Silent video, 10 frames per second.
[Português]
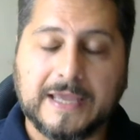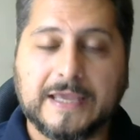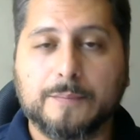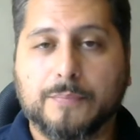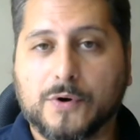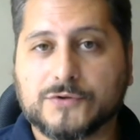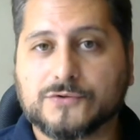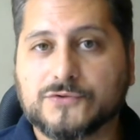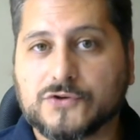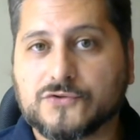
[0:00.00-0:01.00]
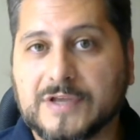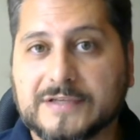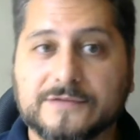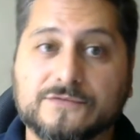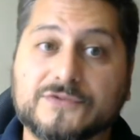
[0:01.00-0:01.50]
que possam te ajudar
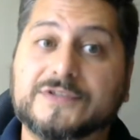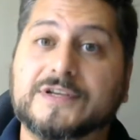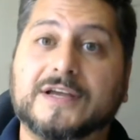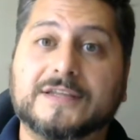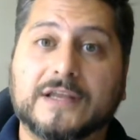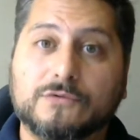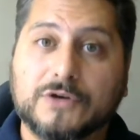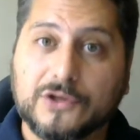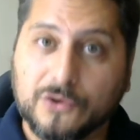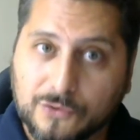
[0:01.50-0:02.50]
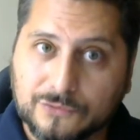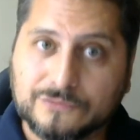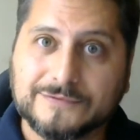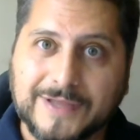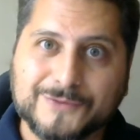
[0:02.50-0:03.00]
se você ainda não criou né,